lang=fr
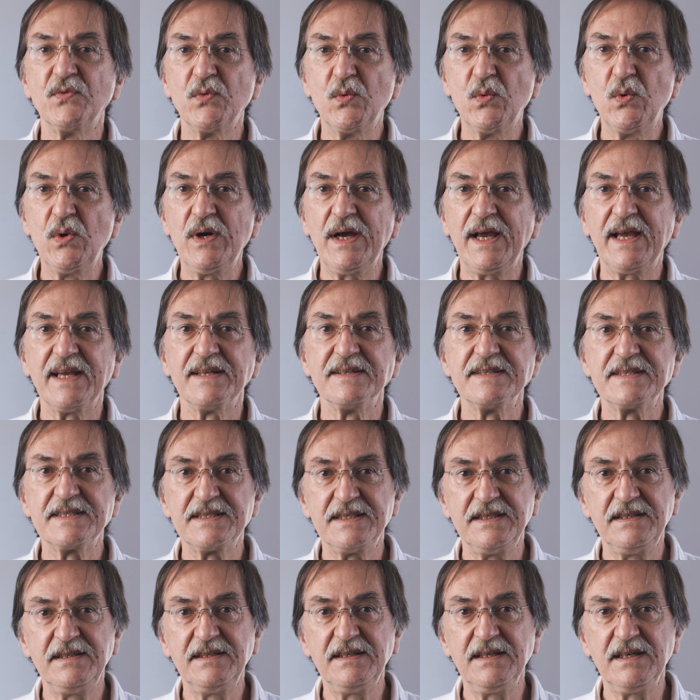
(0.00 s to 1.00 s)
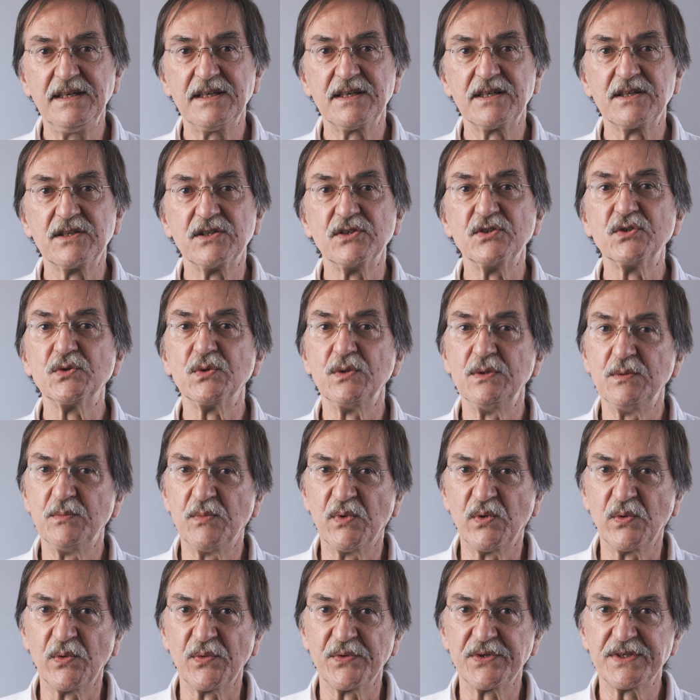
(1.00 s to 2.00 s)
vous ainsi que tout le
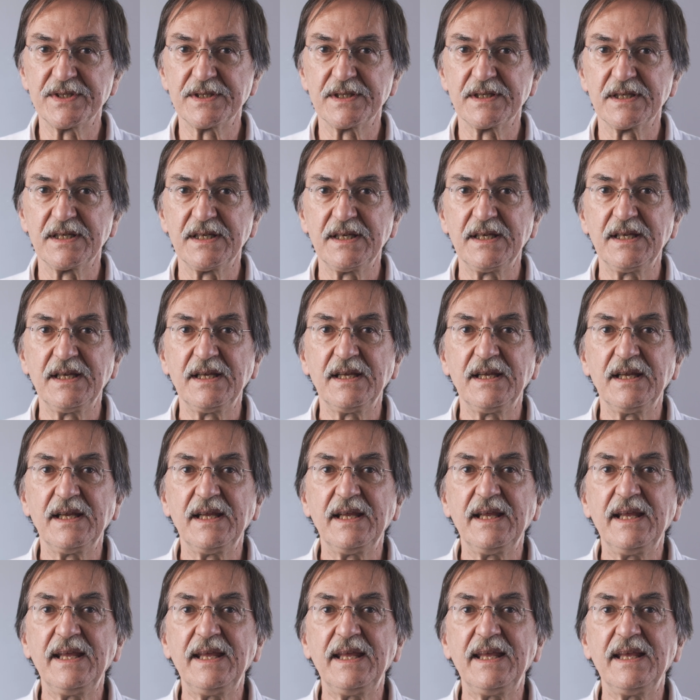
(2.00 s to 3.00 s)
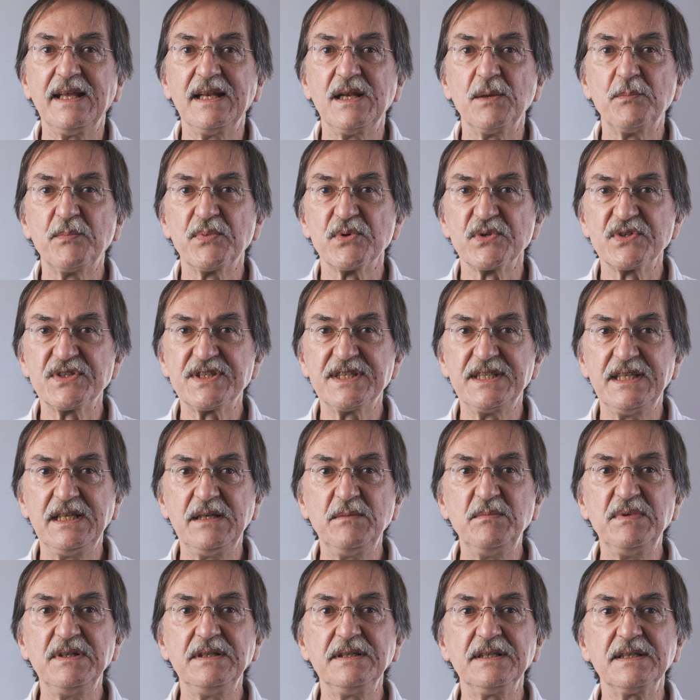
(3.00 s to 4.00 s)
monde. Il est
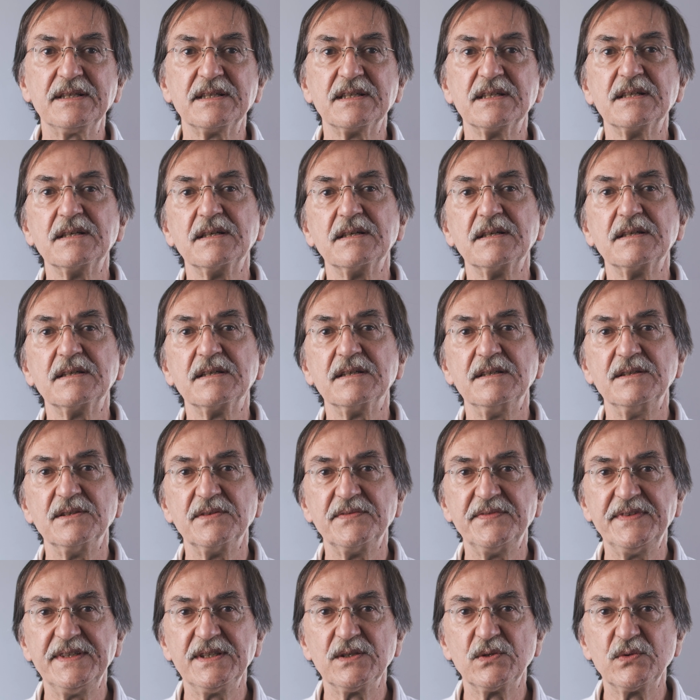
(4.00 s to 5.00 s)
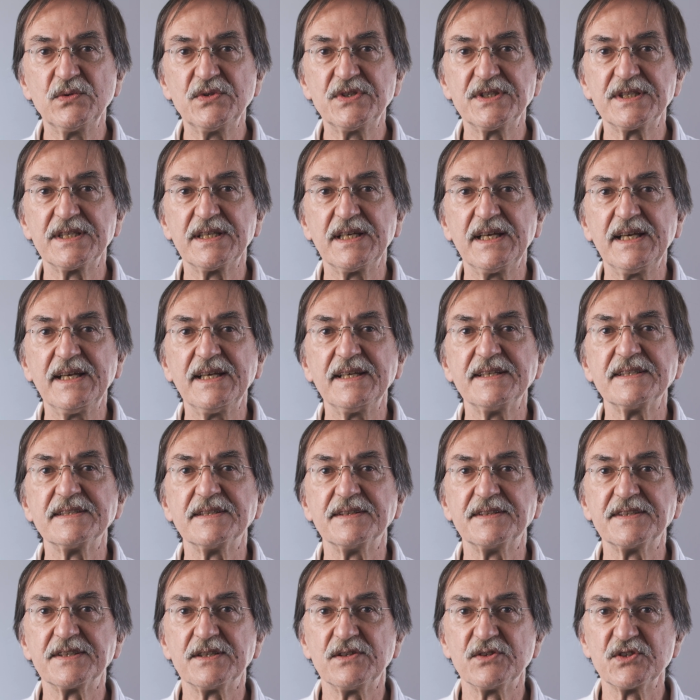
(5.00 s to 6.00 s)
possible que le virus
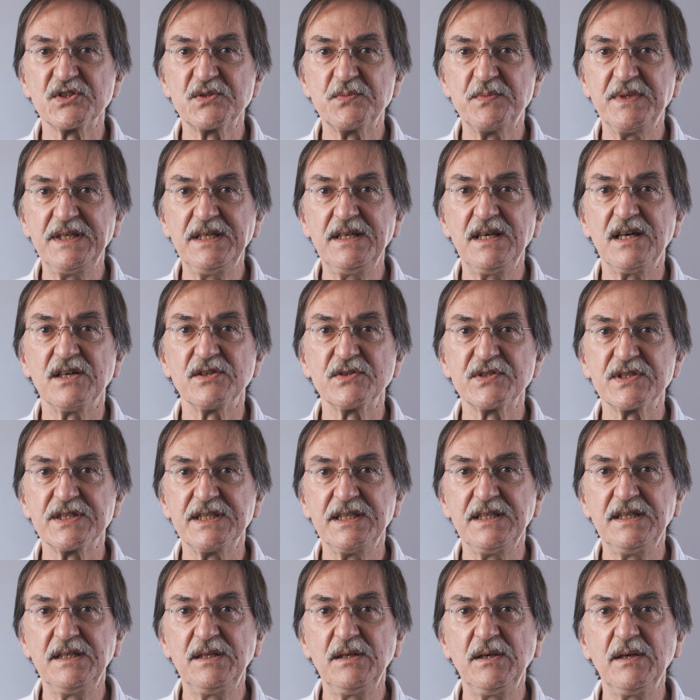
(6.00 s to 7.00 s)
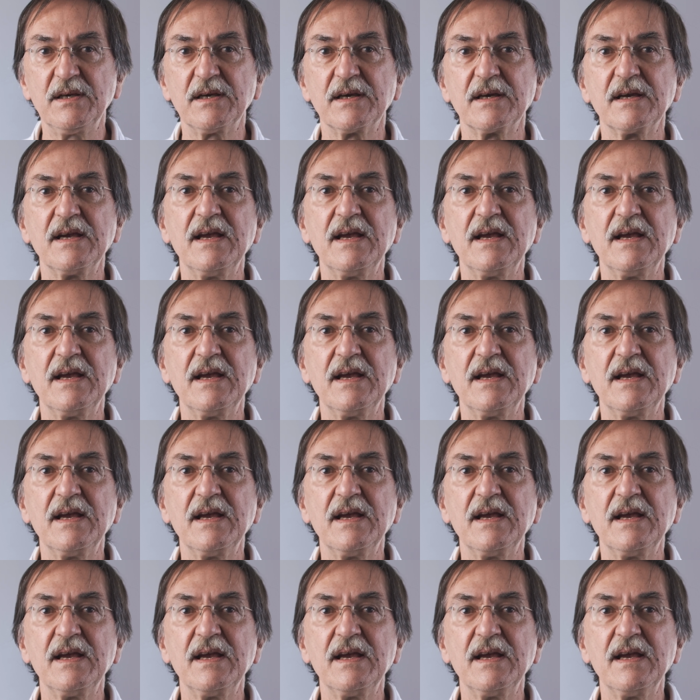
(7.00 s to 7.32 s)
se transmette aussi